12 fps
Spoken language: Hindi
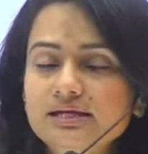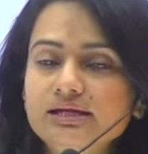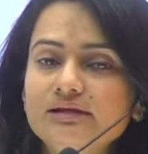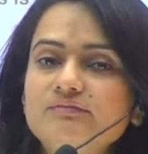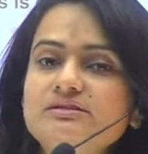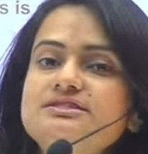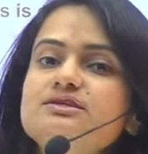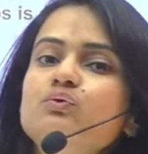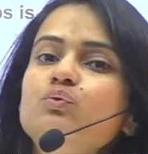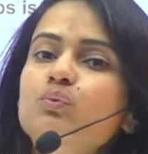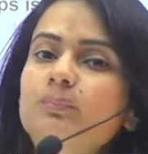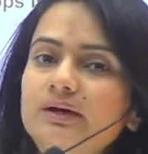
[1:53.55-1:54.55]
लेवल से
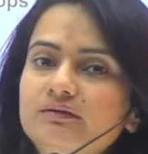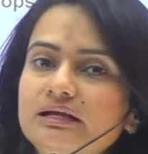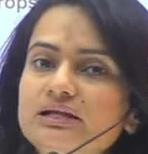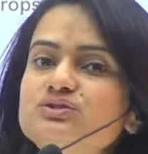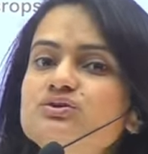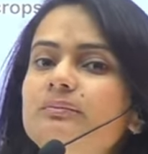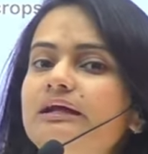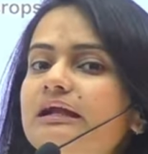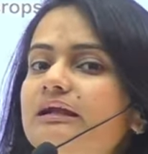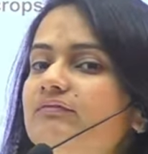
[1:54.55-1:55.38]
ऊपर वाला जो हमारा लेवल